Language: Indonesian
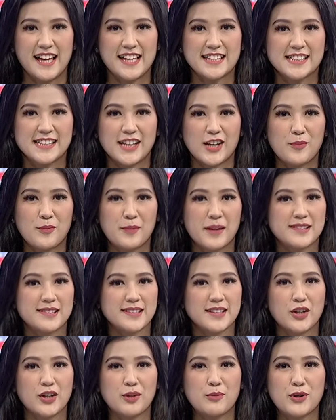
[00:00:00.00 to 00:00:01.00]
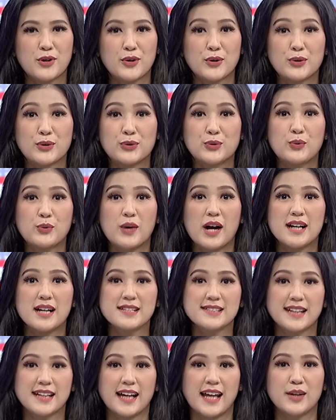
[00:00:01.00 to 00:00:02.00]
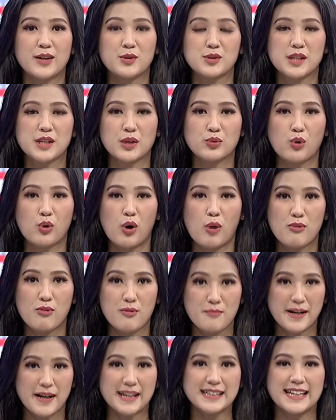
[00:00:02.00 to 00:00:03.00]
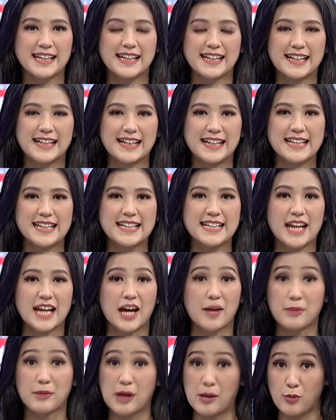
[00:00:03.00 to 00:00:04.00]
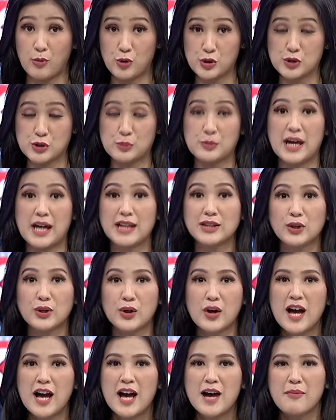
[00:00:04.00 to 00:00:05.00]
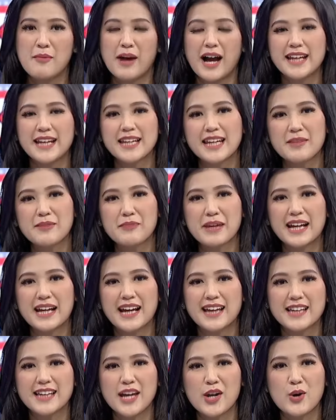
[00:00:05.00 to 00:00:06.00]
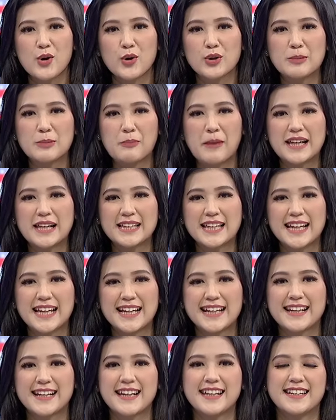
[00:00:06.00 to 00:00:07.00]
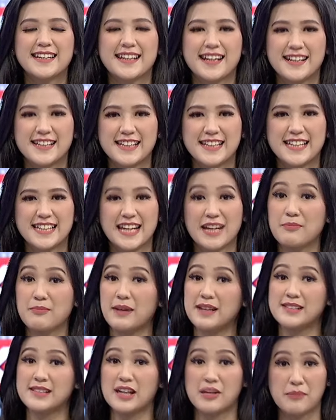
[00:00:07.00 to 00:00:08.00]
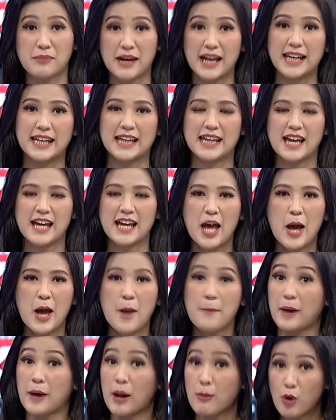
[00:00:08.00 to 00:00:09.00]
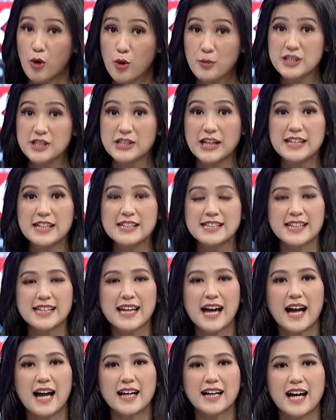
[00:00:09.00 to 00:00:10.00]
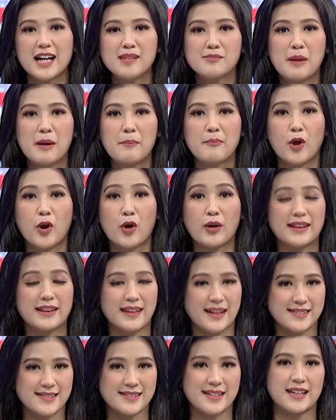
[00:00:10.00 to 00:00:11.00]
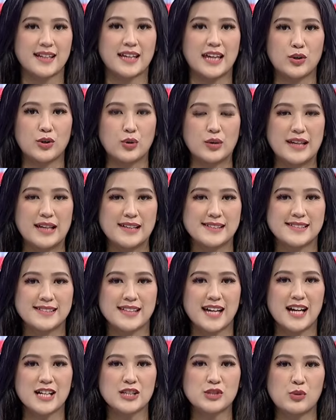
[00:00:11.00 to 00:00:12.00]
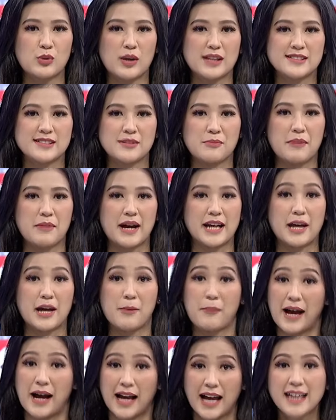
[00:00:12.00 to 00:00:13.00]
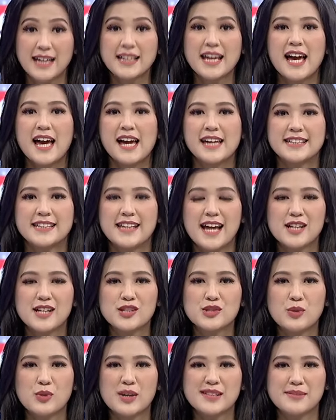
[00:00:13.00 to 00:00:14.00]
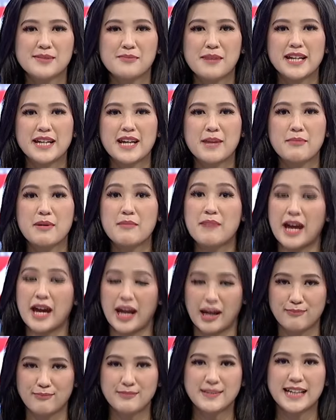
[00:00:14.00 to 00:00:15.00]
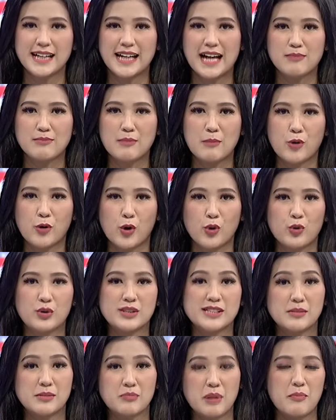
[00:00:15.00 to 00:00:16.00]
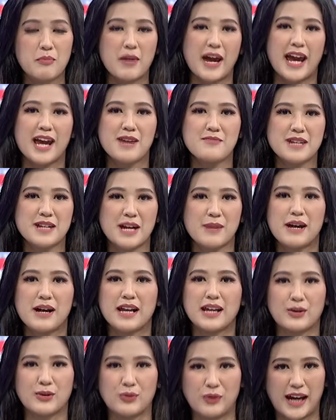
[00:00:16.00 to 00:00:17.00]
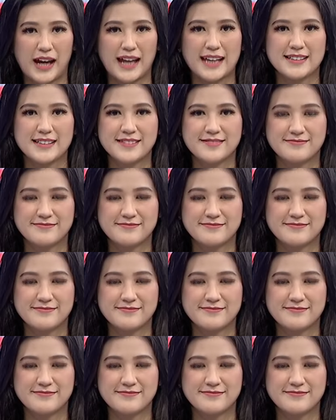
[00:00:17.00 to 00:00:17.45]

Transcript: Calon Presiden nomor urut 2 sekaligus Ketua Umum Partai Gerindra Prabowo Subianto menghadiri peringatan HUT Partai Gerindra di Denpasar, Bali. Prabowo berjanji akan memprioritaskan Indonesia swasembada pangan dan swasembada BBM dengan memproduksi BBM ramah lingkungan.